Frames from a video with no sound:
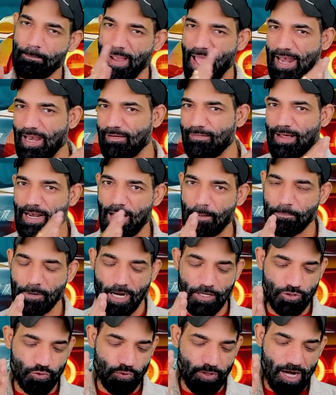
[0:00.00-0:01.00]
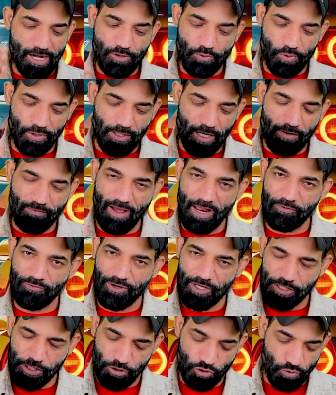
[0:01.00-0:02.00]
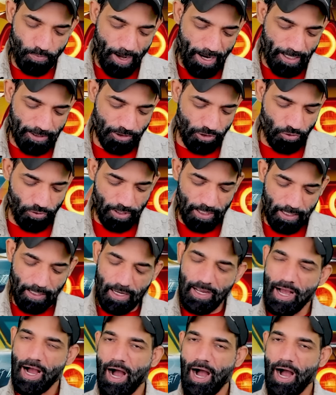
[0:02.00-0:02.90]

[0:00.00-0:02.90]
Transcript: पहले वाला आप कर चुके हैं ट्विटर वेरिफिकेशन दोबारा से होगी